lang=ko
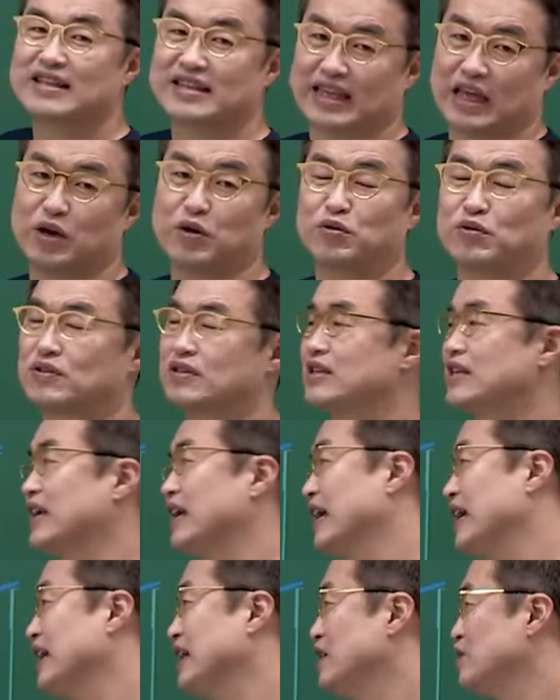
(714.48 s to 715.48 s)

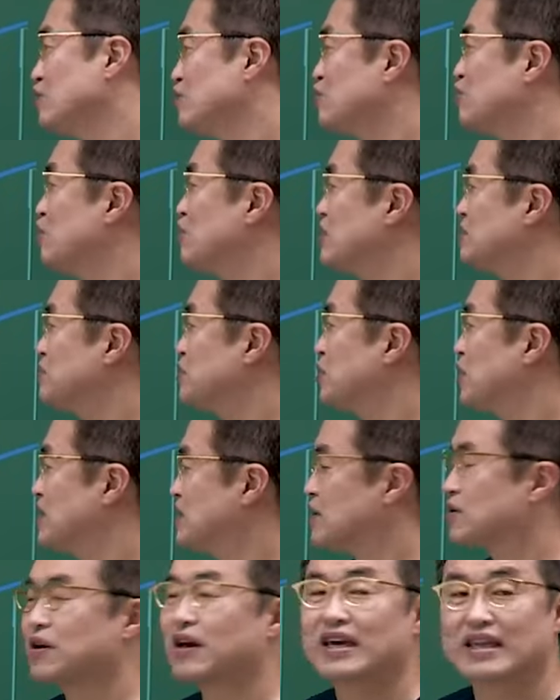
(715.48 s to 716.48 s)
내용들이 훈요 10조에
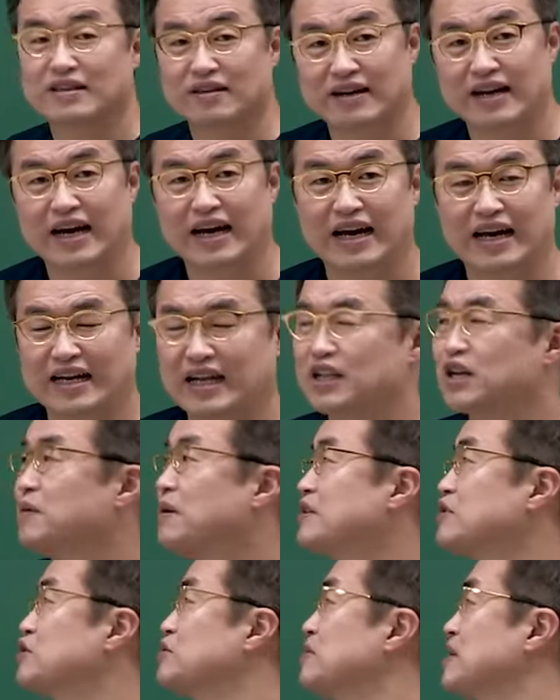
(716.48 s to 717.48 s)
적혀 있더라라는거
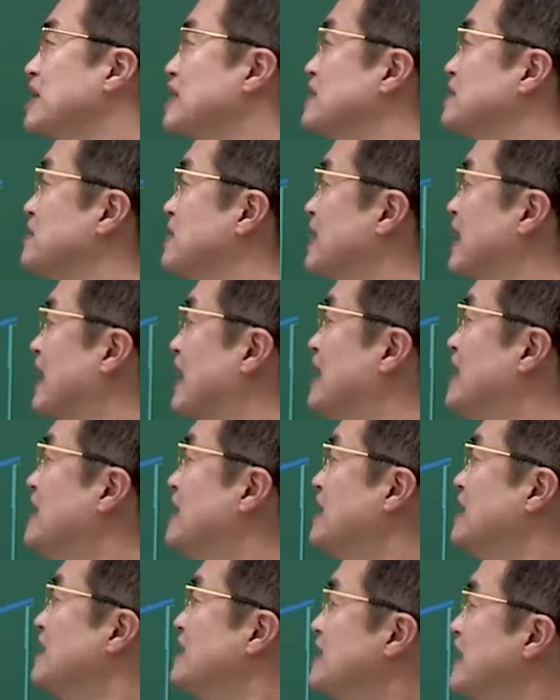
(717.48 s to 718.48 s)
받으시면 되겠습니다.
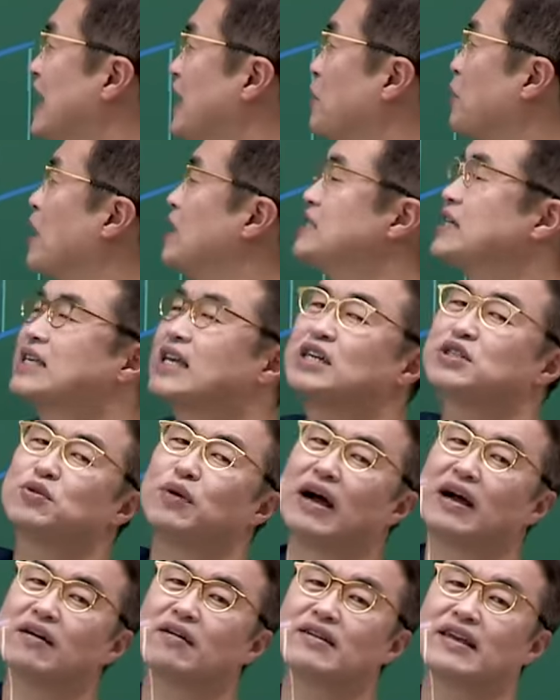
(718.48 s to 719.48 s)
자, 이게 이제 태조
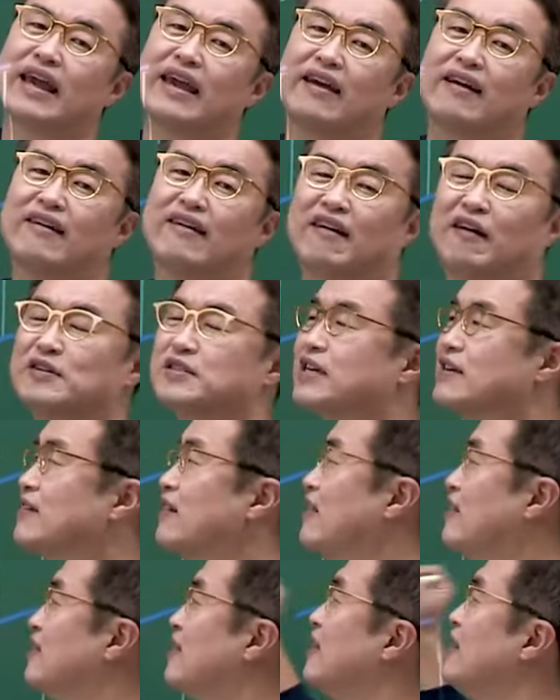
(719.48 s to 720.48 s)
왕건이에요.
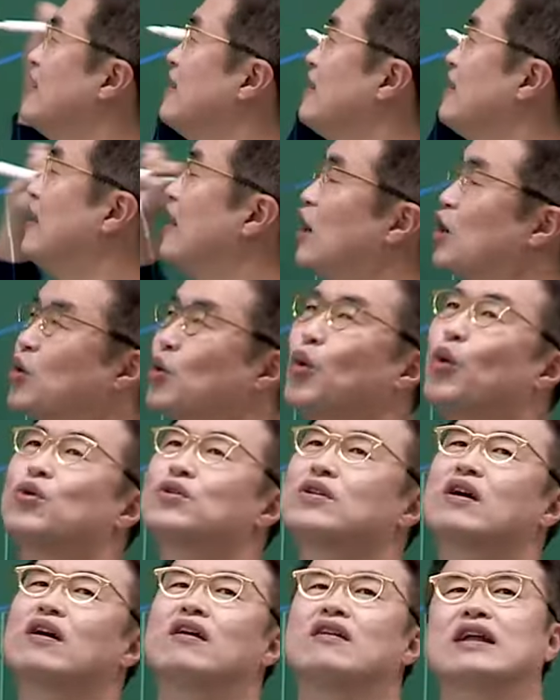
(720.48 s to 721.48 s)
어쨌건 어,
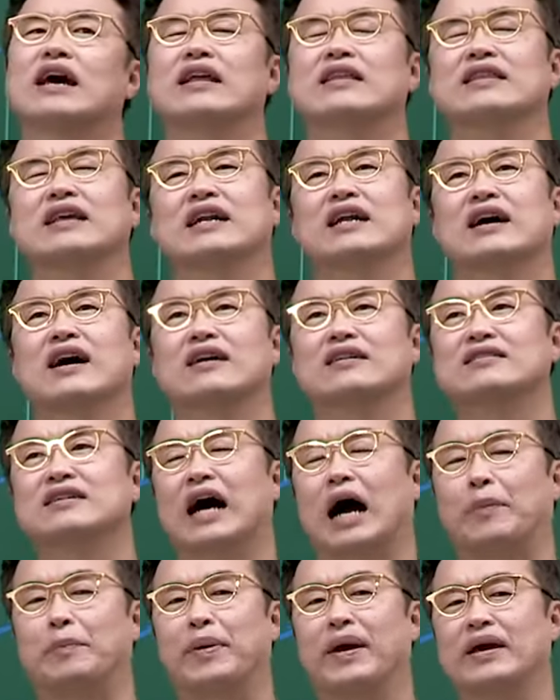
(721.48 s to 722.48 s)
고려란 나라가 그
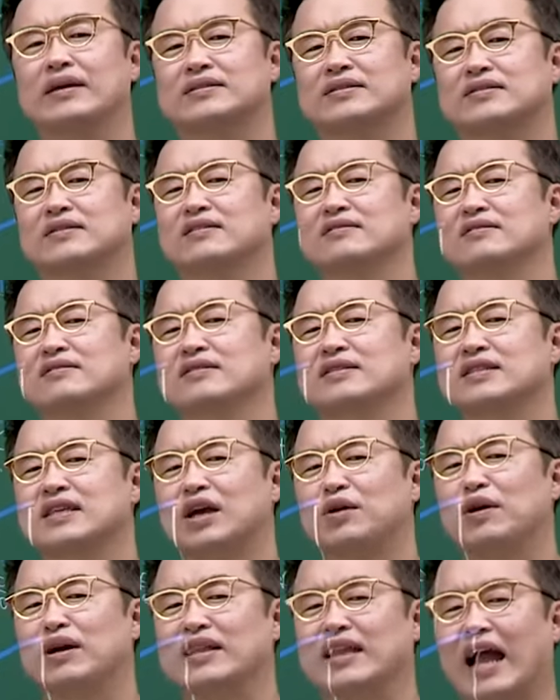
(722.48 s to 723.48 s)
앞에 있던 었
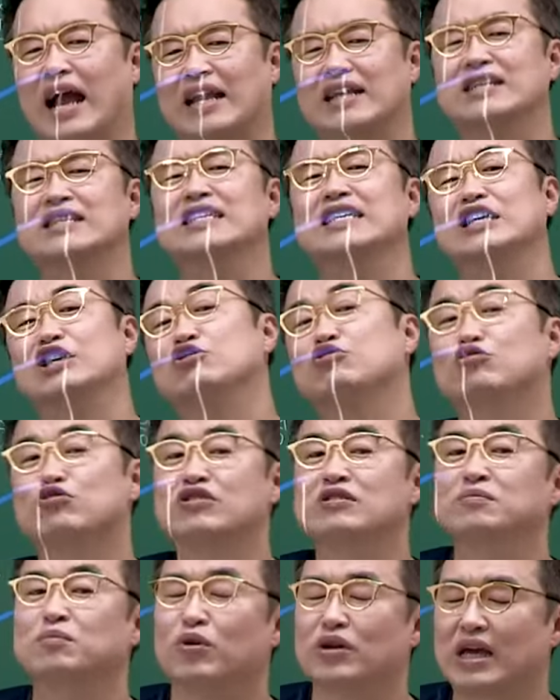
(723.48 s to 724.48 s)
시대와 다른
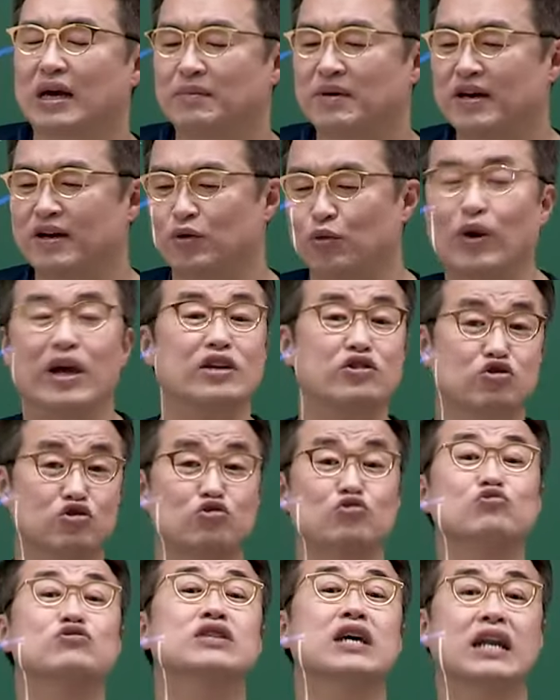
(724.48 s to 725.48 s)
이유는 뭐냐면 왜
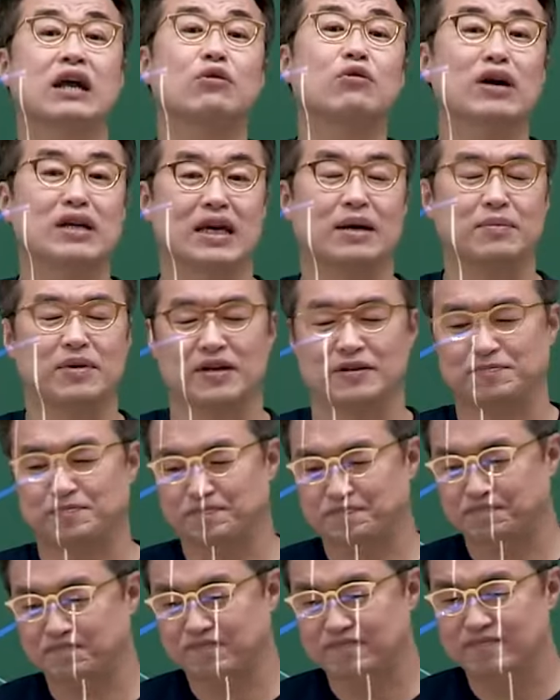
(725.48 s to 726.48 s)
중세라고 하냐면
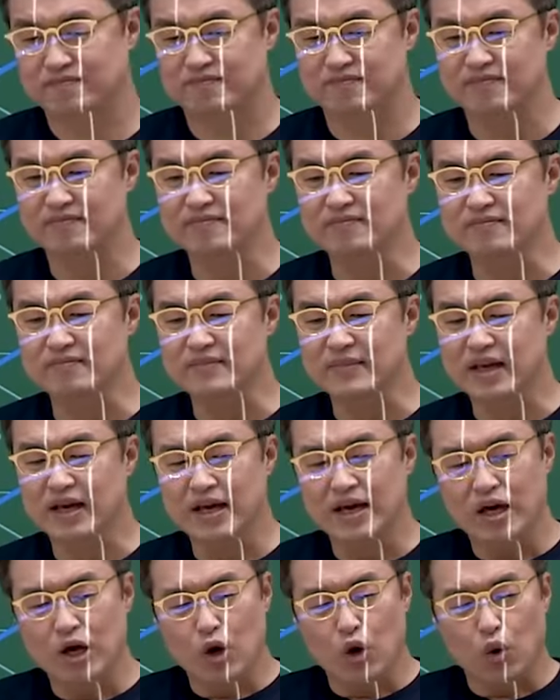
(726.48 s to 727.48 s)

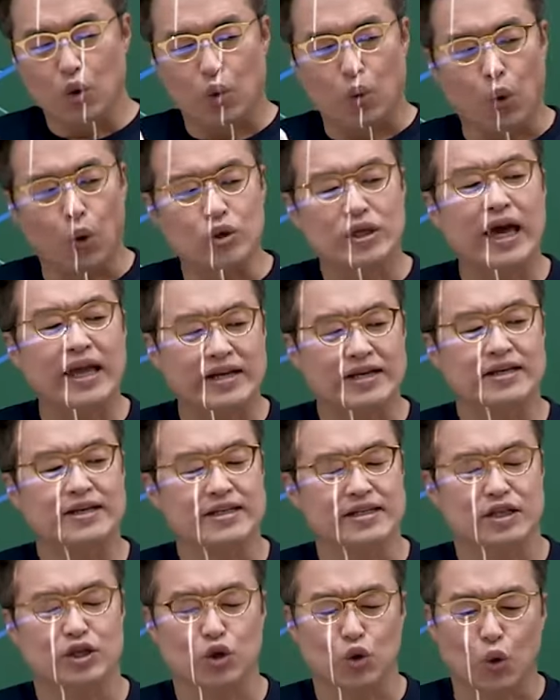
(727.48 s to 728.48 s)

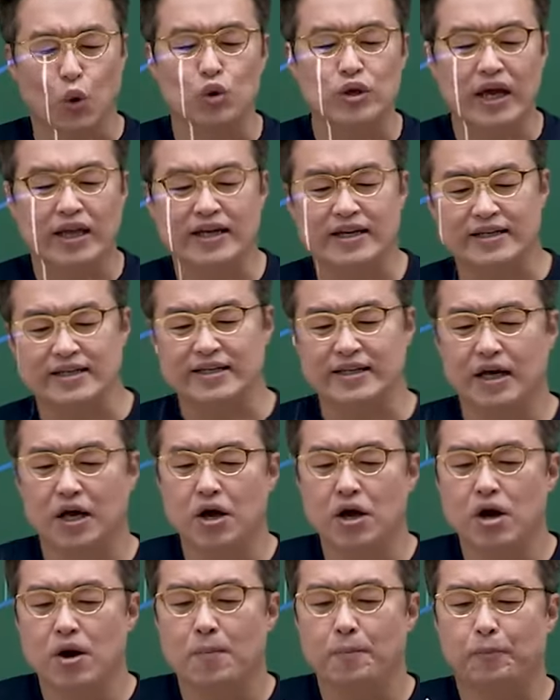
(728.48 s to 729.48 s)
고대는 고대는
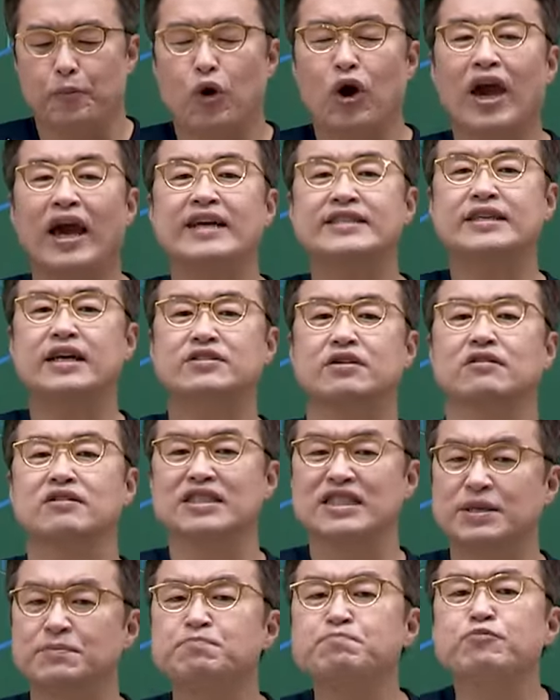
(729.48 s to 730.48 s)
폐쇄적
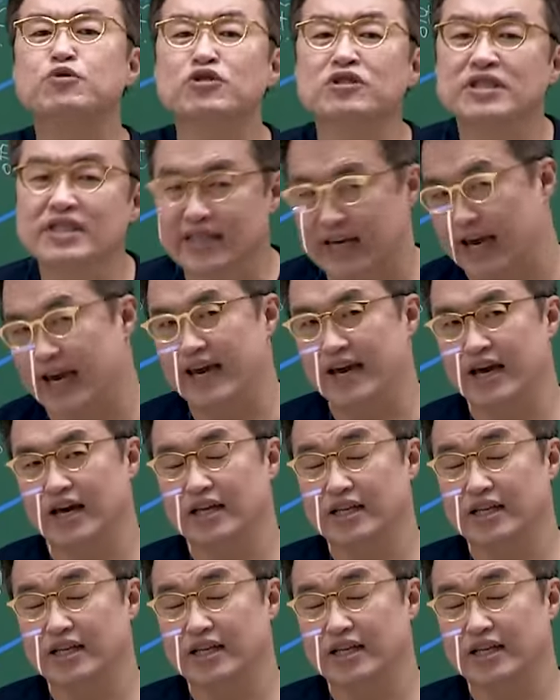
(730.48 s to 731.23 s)
신분제